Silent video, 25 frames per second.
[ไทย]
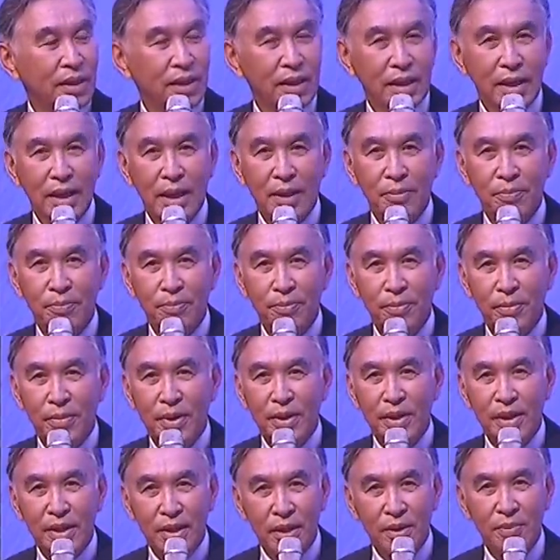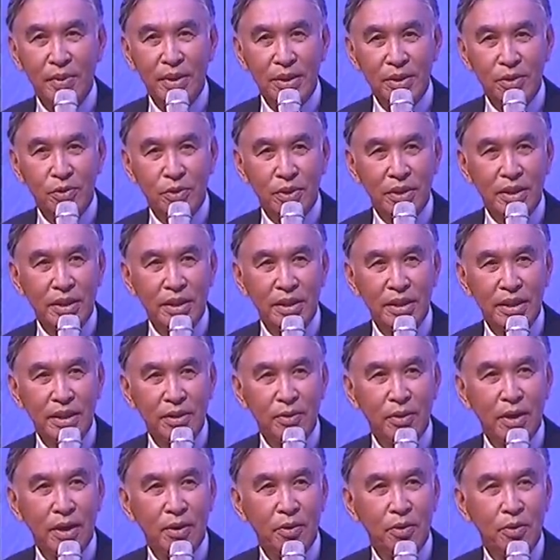นะครับอันนี้ก็เป็นจุดที่เดี๋ย
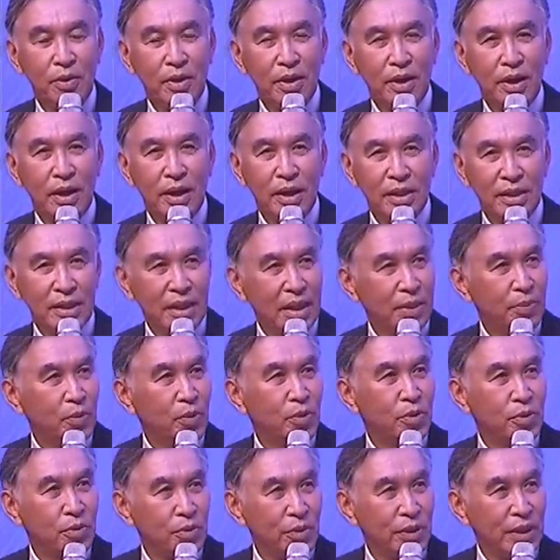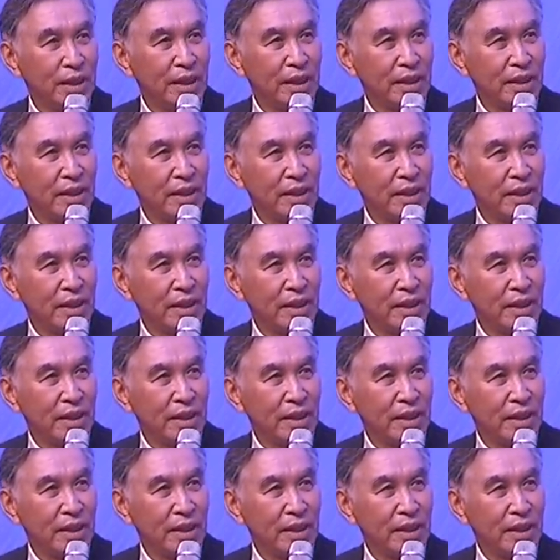วเราอาจจะได้พูดคุยกั